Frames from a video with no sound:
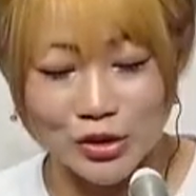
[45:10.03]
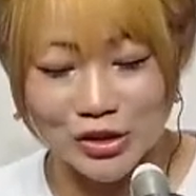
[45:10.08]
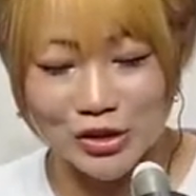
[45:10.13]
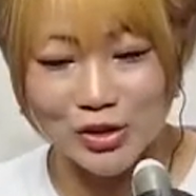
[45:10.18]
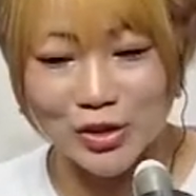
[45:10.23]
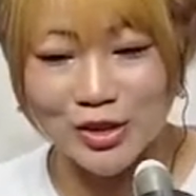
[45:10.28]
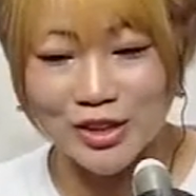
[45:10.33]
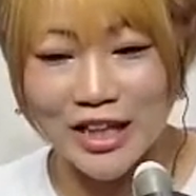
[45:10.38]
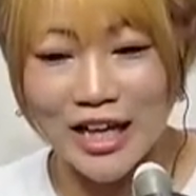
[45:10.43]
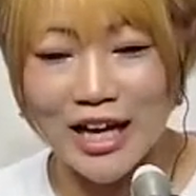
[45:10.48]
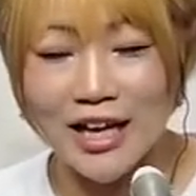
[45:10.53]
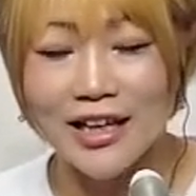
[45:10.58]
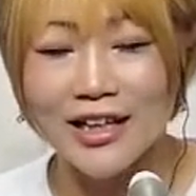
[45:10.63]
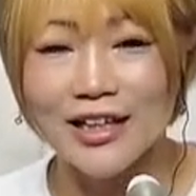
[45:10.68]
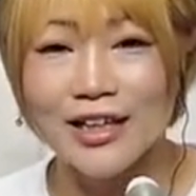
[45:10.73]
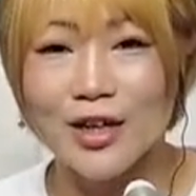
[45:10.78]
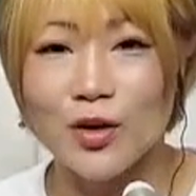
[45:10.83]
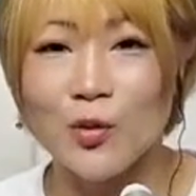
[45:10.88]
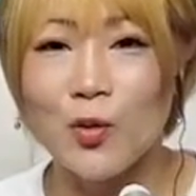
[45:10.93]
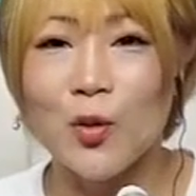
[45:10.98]
そして、
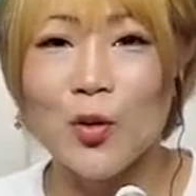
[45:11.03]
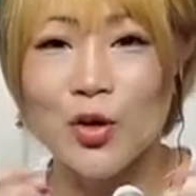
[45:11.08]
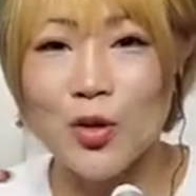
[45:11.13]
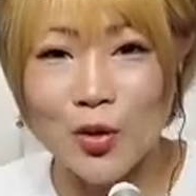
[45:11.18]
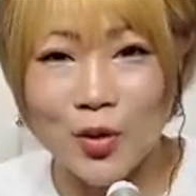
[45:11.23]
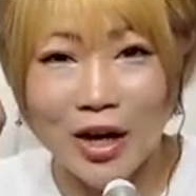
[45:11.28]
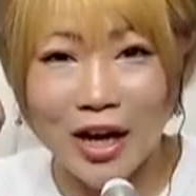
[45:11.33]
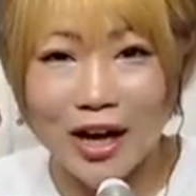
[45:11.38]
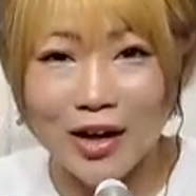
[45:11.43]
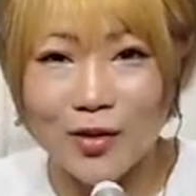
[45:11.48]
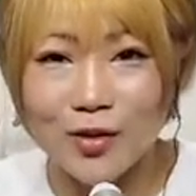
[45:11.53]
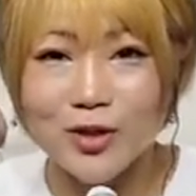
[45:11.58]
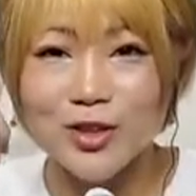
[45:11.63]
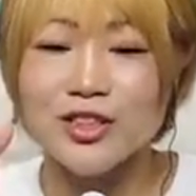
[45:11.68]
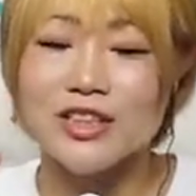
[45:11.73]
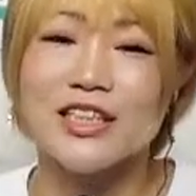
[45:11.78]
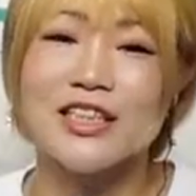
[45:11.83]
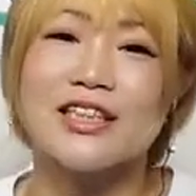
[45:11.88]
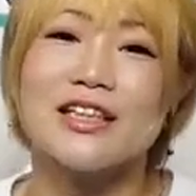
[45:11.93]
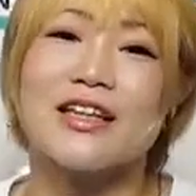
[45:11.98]
高評価を
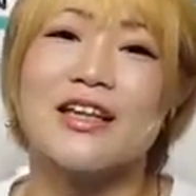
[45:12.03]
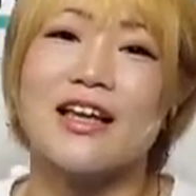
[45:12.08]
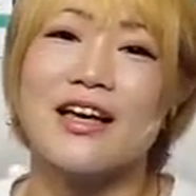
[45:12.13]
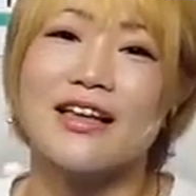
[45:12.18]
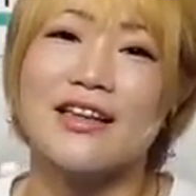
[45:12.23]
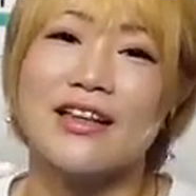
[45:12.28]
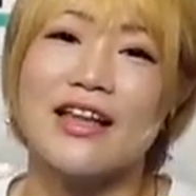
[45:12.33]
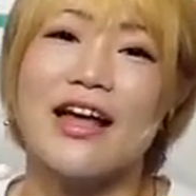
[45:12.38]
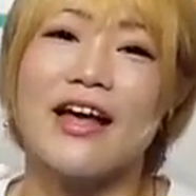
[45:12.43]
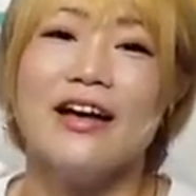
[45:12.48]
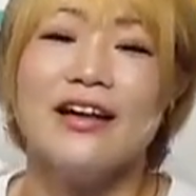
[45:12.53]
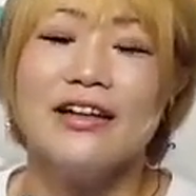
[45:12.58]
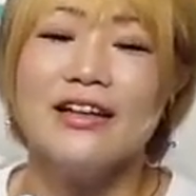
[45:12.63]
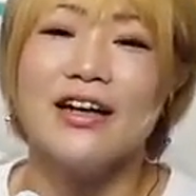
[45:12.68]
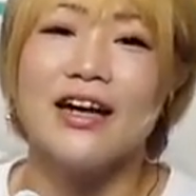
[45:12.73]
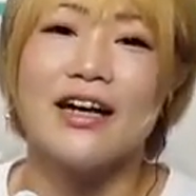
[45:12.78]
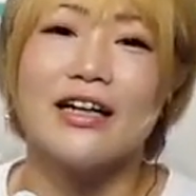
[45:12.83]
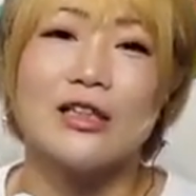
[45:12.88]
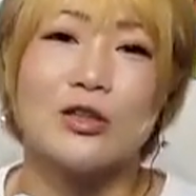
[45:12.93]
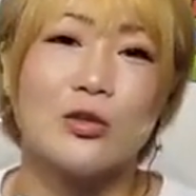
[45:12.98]
していただいて、
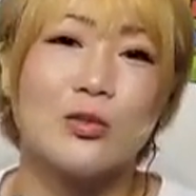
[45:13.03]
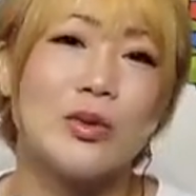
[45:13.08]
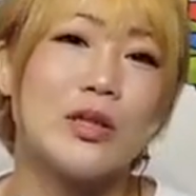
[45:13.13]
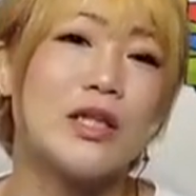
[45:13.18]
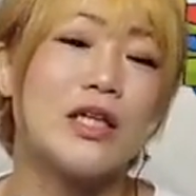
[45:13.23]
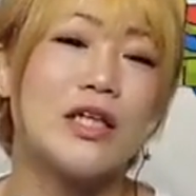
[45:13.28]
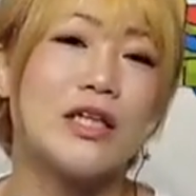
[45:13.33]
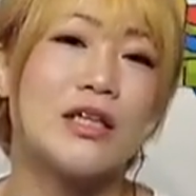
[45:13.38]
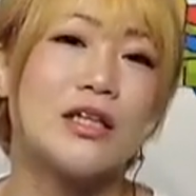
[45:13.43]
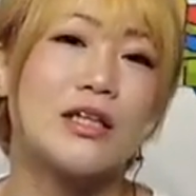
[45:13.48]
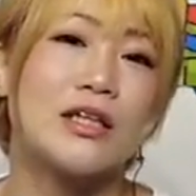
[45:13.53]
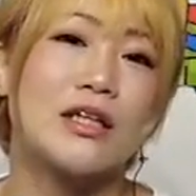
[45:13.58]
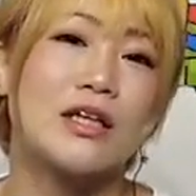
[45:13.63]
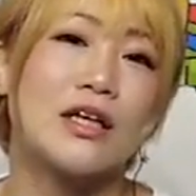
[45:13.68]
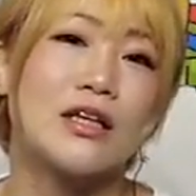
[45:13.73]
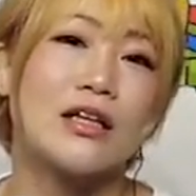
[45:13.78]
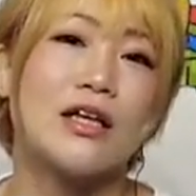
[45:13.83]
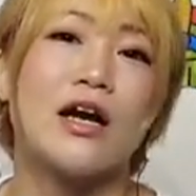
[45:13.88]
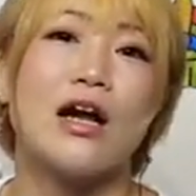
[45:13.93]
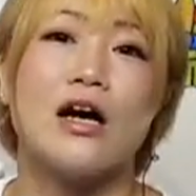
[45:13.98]
見ていただ
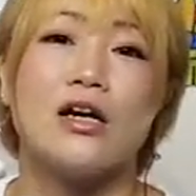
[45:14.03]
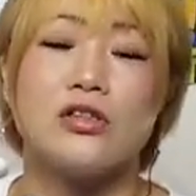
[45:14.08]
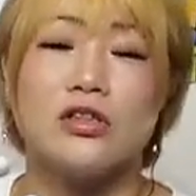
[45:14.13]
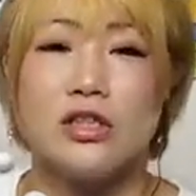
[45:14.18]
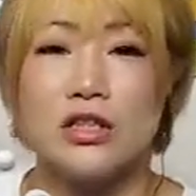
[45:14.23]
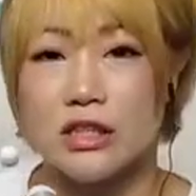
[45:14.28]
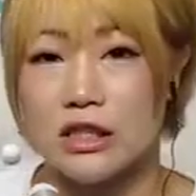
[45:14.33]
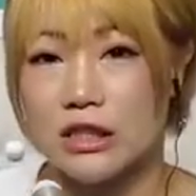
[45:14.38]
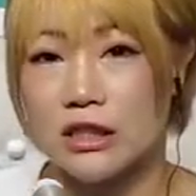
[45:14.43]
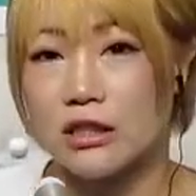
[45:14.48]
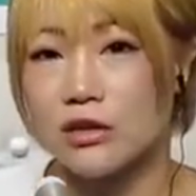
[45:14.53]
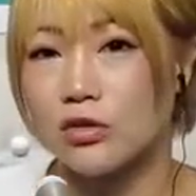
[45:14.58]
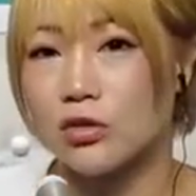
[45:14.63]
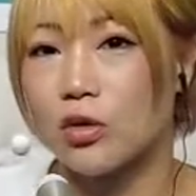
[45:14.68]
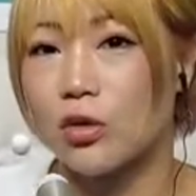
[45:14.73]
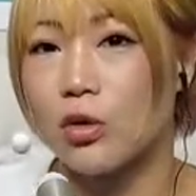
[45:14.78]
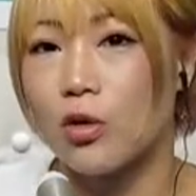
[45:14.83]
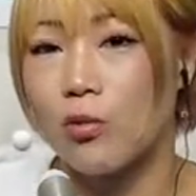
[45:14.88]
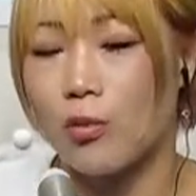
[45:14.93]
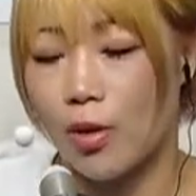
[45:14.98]
けたら嬉しいな
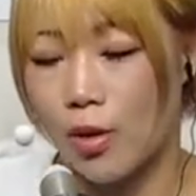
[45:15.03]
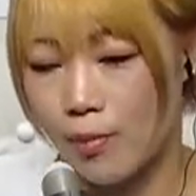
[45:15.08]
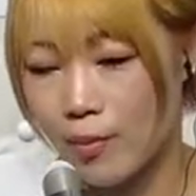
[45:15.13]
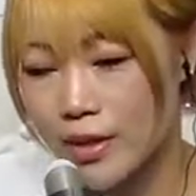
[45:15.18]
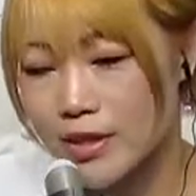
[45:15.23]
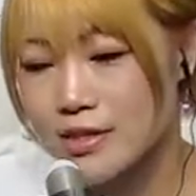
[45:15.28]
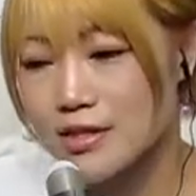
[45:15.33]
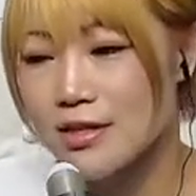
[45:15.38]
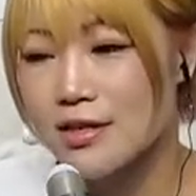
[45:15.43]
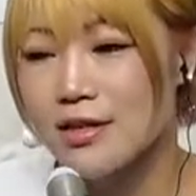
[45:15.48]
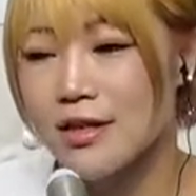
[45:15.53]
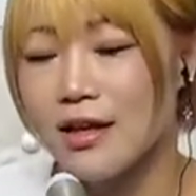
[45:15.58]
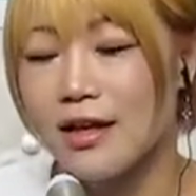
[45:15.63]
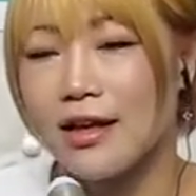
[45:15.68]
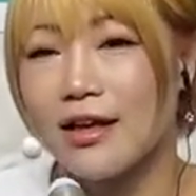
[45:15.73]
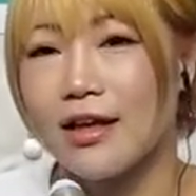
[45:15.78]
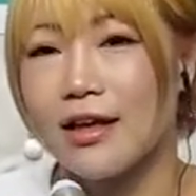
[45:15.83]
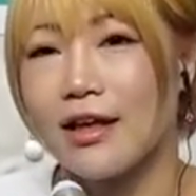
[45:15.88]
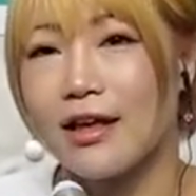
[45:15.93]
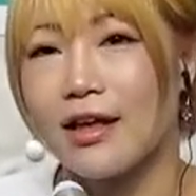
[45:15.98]
と思います。
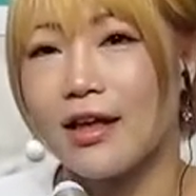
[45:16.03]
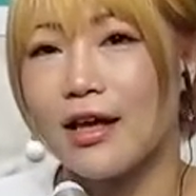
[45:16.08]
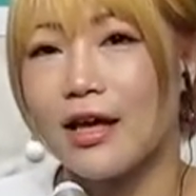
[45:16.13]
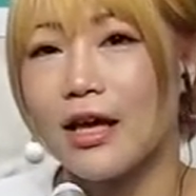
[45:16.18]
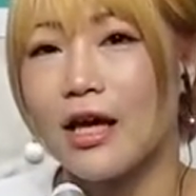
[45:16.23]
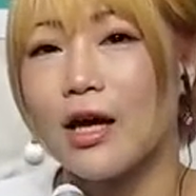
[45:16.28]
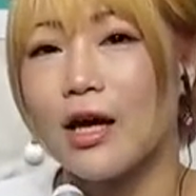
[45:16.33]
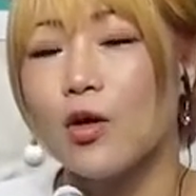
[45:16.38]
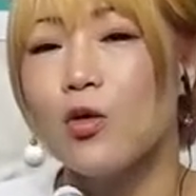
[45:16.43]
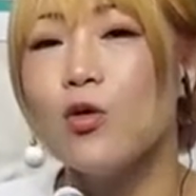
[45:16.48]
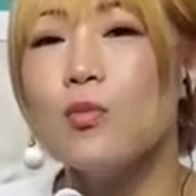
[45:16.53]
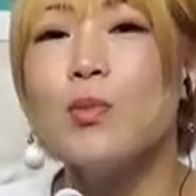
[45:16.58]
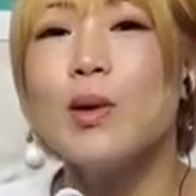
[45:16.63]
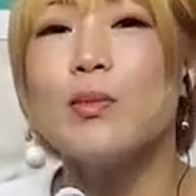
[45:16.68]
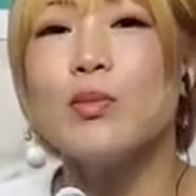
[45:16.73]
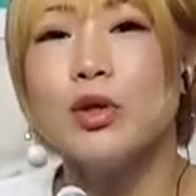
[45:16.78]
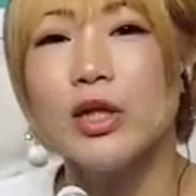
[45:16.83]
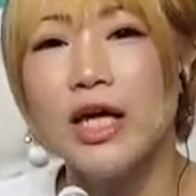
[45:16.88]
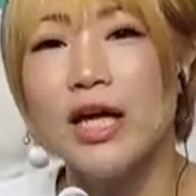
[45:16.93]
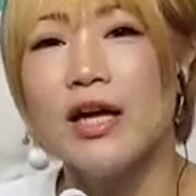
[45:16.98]
ほん
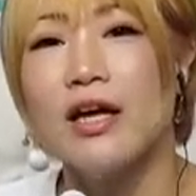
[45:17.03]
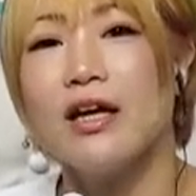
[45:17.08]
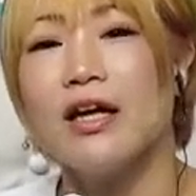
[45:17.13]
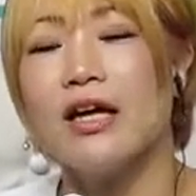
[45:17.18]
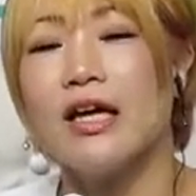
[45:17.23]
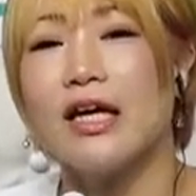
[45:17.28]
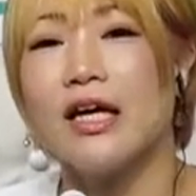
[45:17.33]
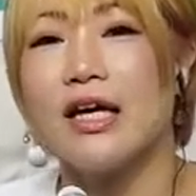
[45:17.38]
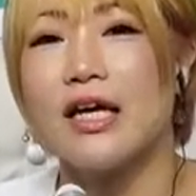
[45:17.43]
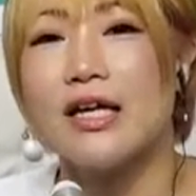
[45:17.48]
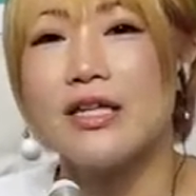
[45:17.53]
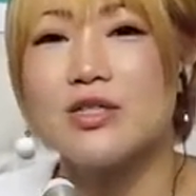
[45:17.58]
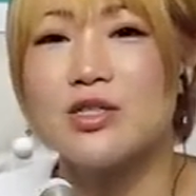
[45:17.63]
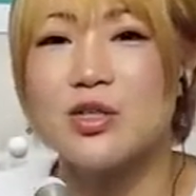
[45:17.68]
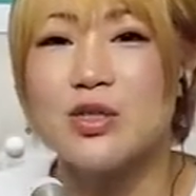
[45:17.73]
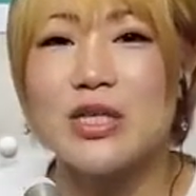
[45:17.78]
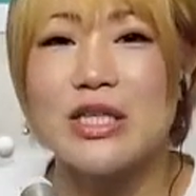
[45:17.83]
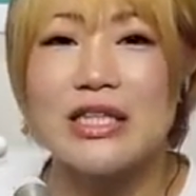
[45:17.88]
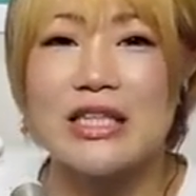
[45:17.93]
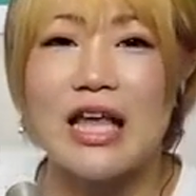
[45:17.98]
まもね、
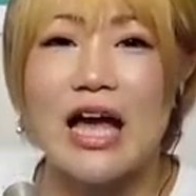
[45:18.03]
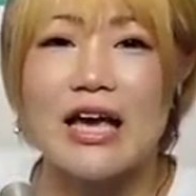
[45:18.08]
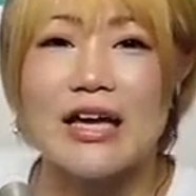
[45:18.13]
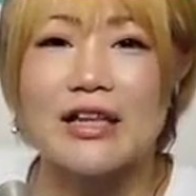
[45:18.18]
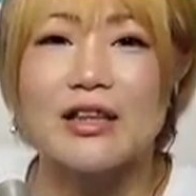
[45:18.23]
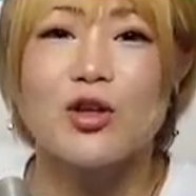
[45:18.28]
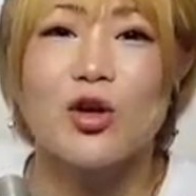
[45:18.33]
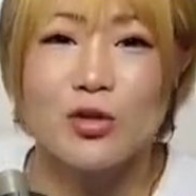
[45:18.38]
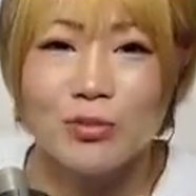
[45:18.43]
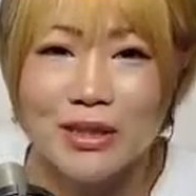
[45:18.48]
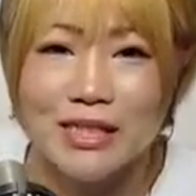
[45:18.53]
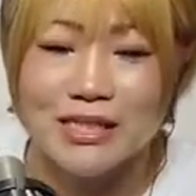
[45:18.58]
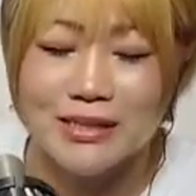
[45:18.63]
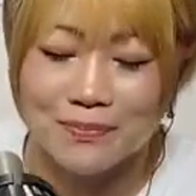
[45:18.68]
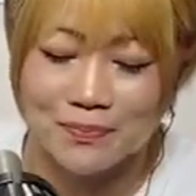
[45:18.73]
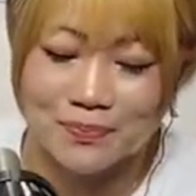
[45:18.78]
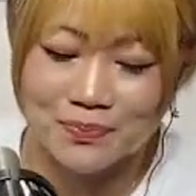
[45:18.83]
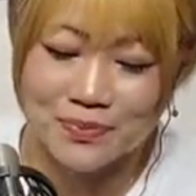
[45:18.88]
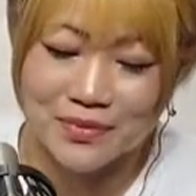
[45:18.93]
Twitter やっております。